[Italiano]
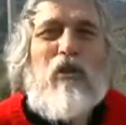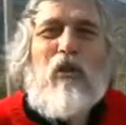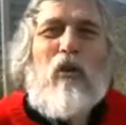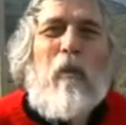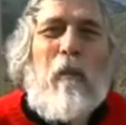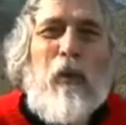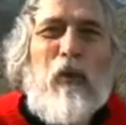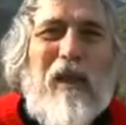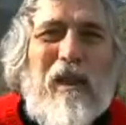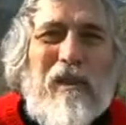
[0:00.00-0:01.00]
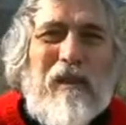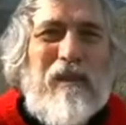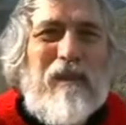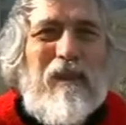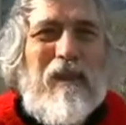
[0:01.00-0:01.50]
sono compiute
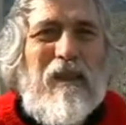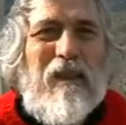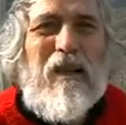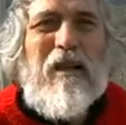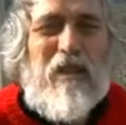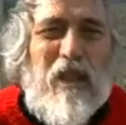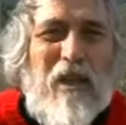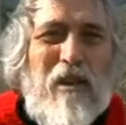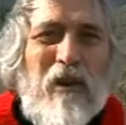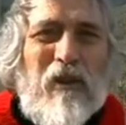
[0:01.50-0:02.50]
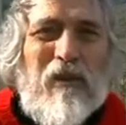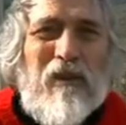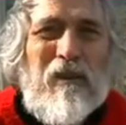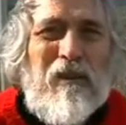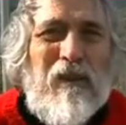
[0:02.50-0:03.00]
nel segno
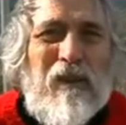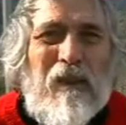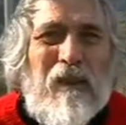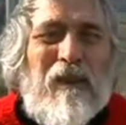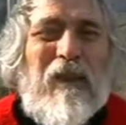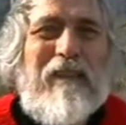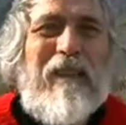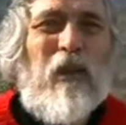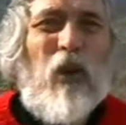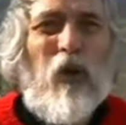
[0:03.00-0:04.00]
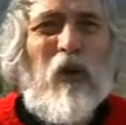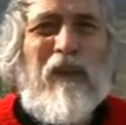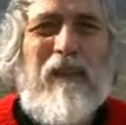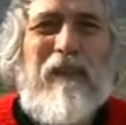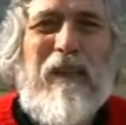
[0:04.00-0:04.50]
del
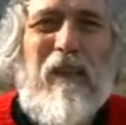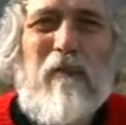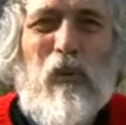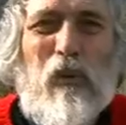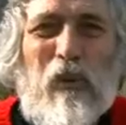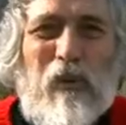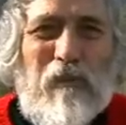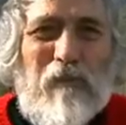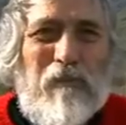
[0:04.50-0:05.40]
terrore da dare al mondo.